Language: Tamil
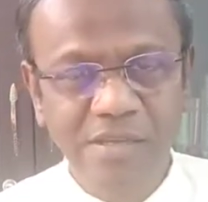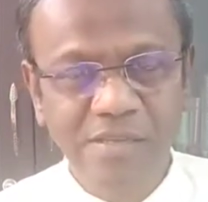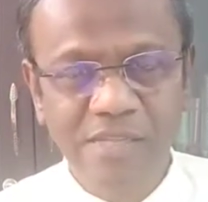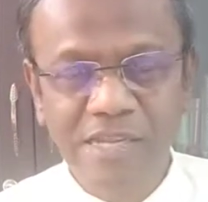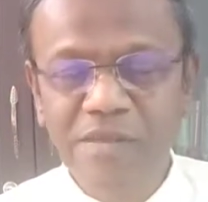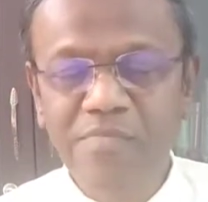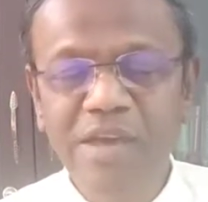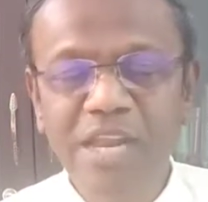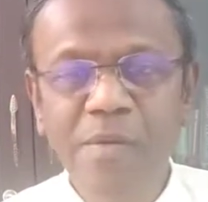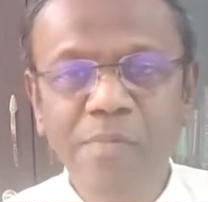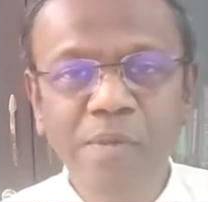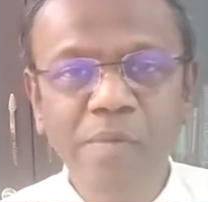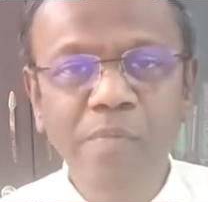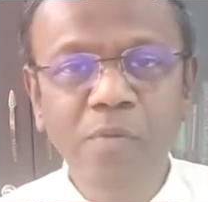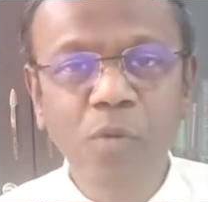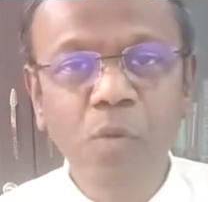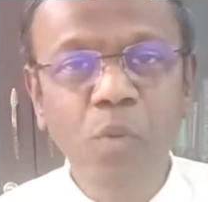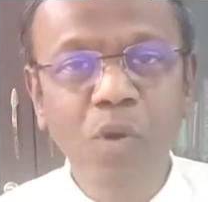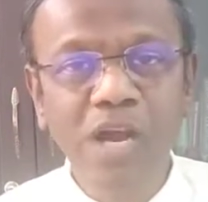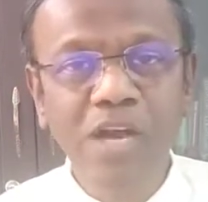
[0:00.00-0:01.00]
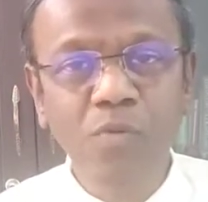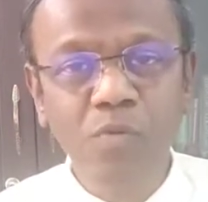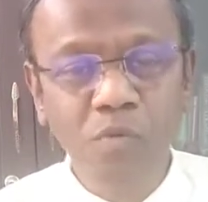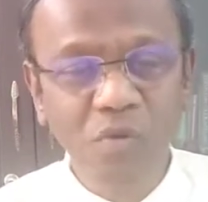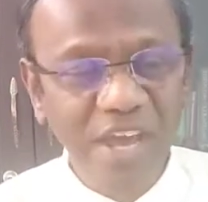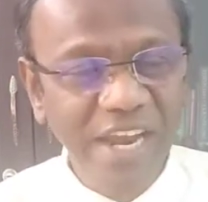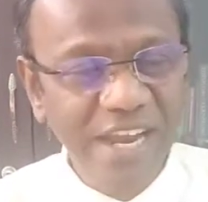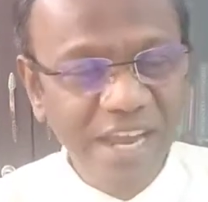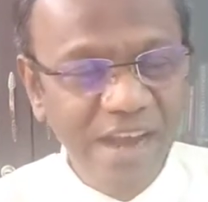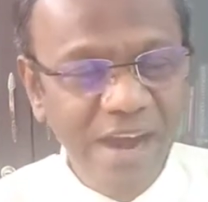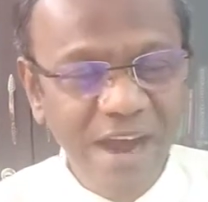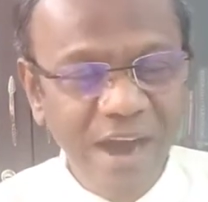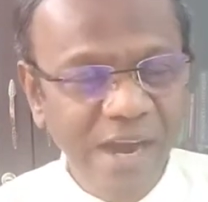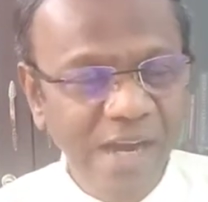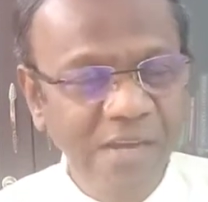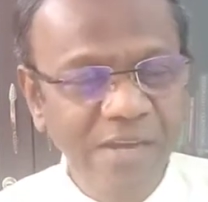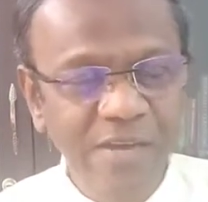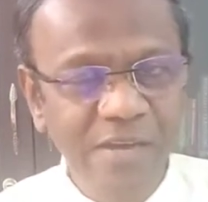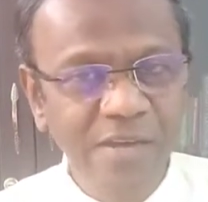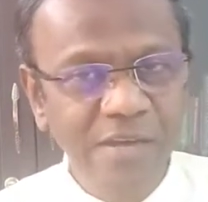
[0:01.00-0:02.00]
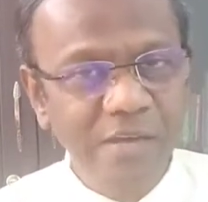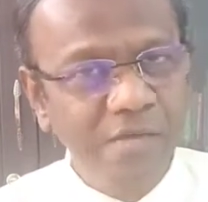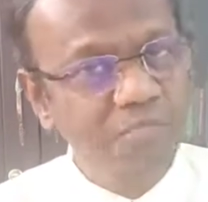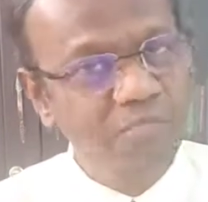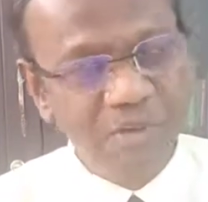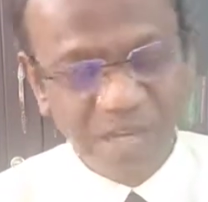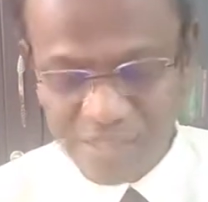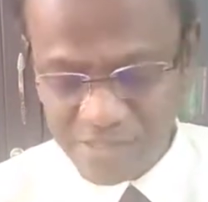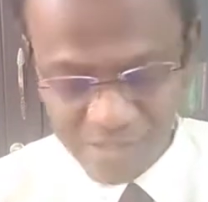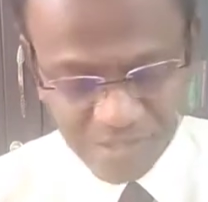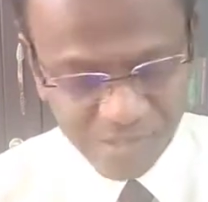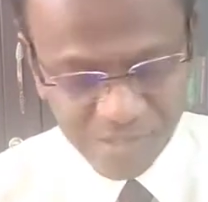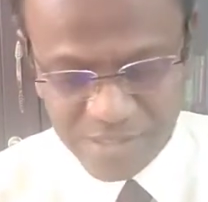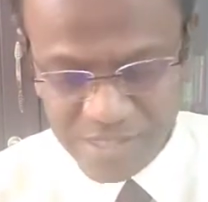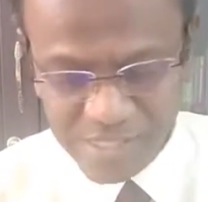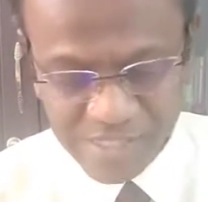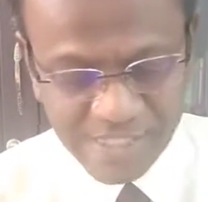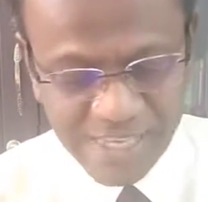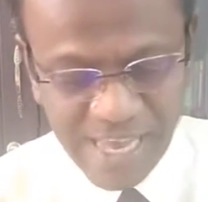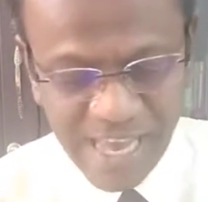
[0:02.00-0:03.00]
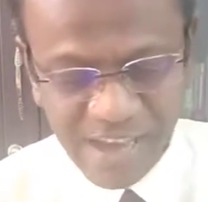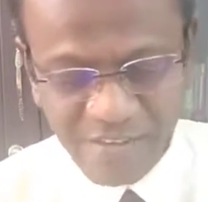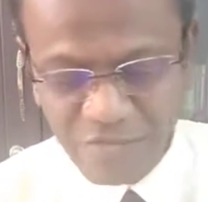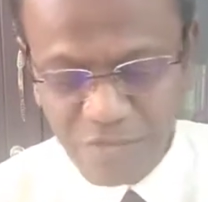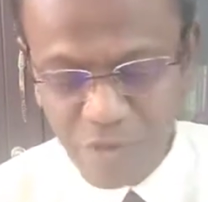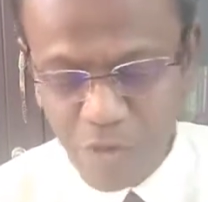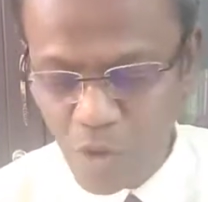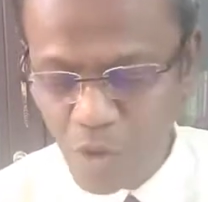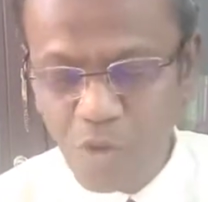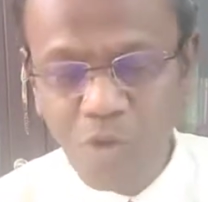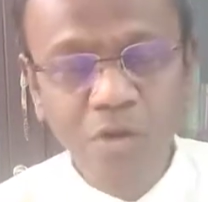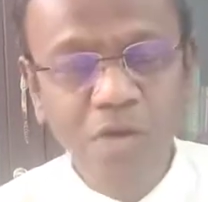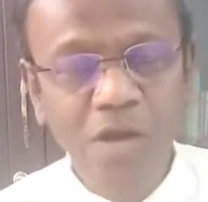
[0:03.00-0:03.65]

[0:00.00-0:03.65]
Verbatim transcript: தெர் ஆர் மெனி பீப்புள் ஹூ ஒர்க் வெரி ஹார்ட் பட் தே ஹாவ் நோ